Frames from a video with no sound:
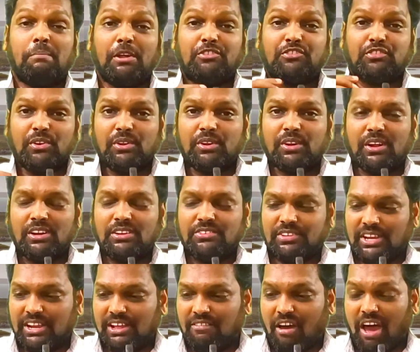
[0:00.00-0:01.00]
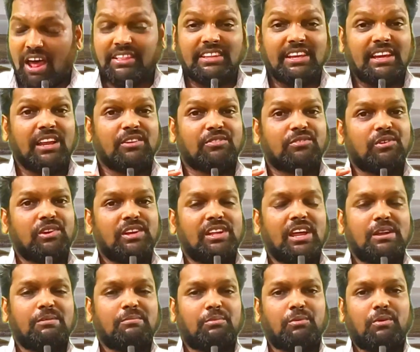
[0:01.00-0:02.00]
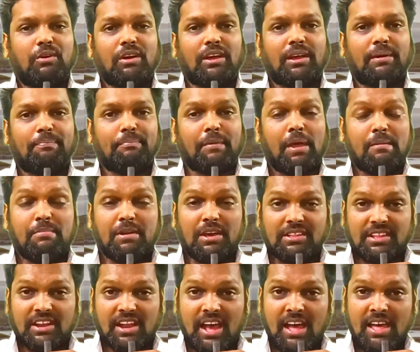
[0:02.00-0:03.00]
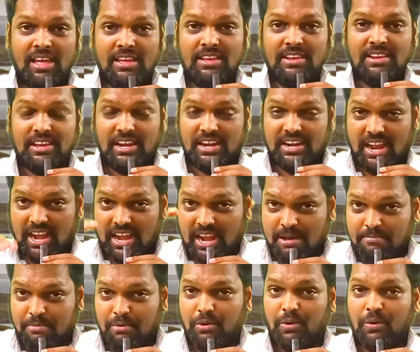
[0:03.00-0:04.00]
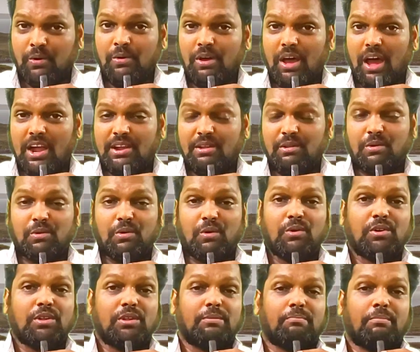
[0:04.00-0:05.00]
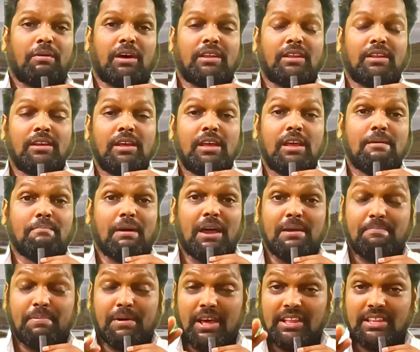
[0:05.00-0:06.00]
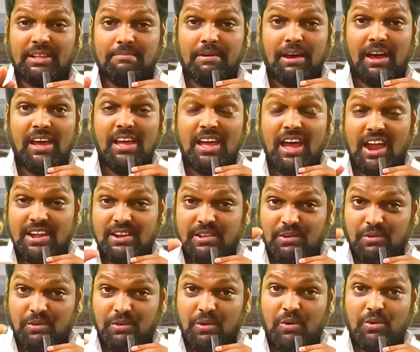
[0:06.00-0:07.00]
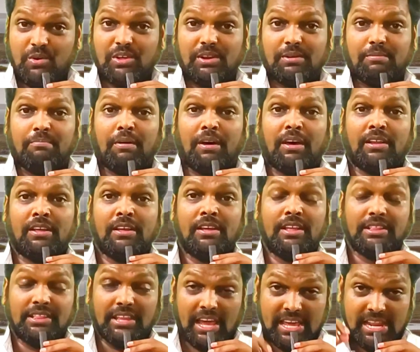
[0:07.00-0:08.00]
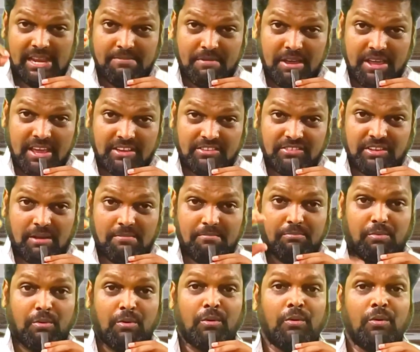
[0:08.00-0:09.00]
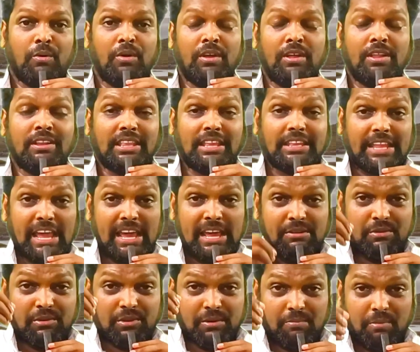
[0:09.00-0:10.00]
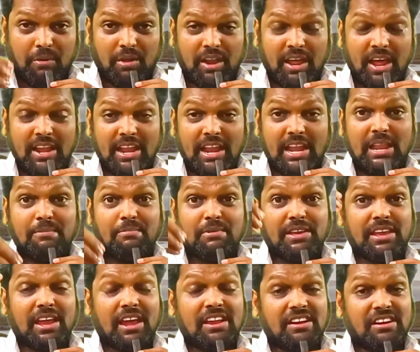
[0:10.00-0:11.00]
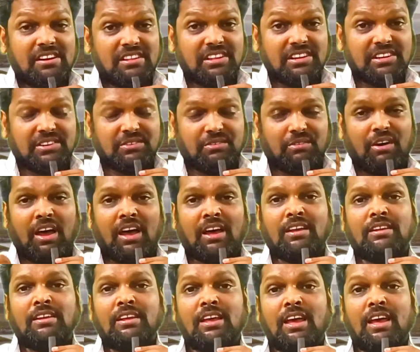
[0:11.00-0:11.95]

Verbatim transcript: பெற்றோர்கள் சில வார்த்தைகளை சொல்லி அனுப்புவாங்க பயப்படாதரா எல்லாம் நல்லா போகும் ஆண்டவர் நோடு இருப்பார் பயப்படாதமா ஆண்டவர் நோடு இருப்பார் தைரியமா எக்ஸாம் போ இந்த தேர்வுக்கு போற நல்லபடியா எழுதிட்டு வா